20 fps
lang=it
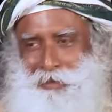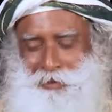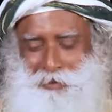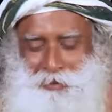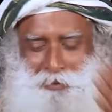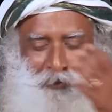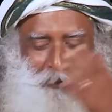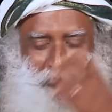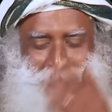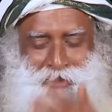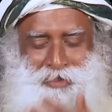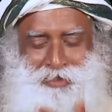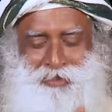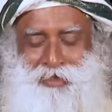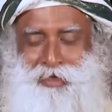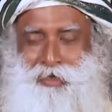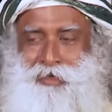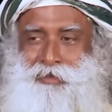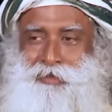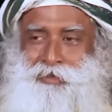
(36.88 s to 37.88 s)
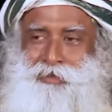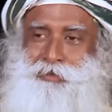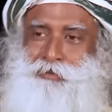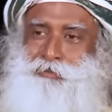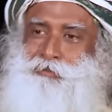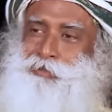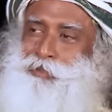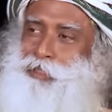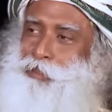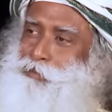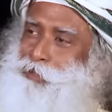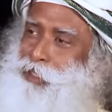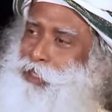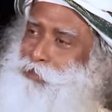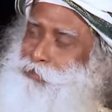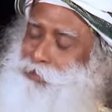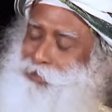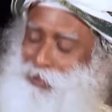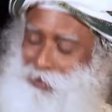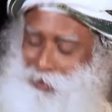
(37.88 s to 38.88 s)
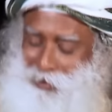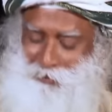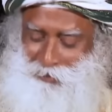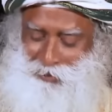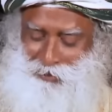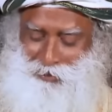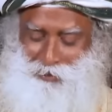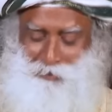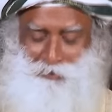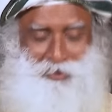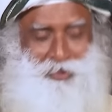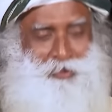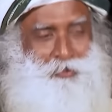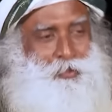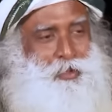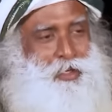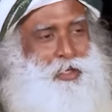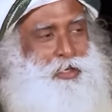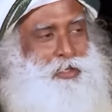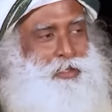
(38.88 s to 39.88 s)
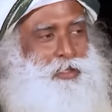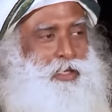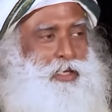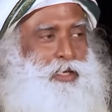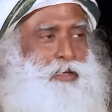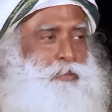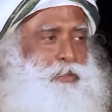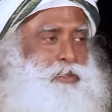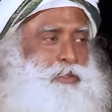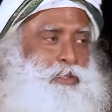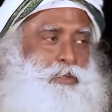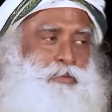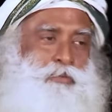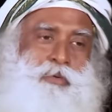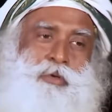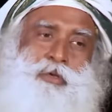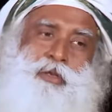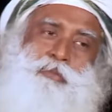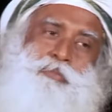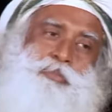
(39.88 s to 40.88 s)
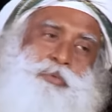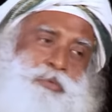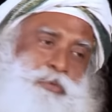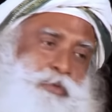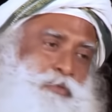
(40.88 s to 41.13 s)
che visitano l'ashram, a volte le incontro da qualche parte, vengono a dirmi che bel